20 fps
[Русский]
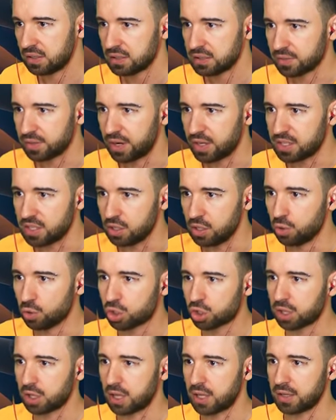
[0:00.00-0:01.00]
Смотрите, и
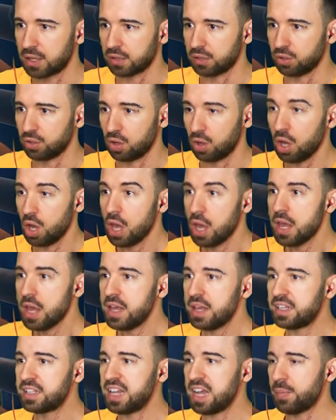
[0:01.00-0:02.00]
ушла на дно.
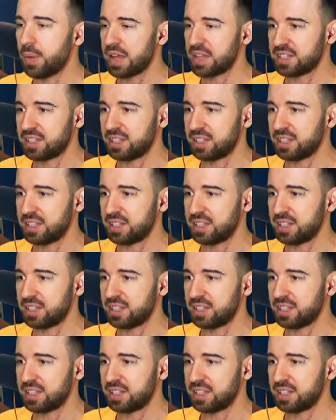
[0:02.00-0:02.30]
И где моя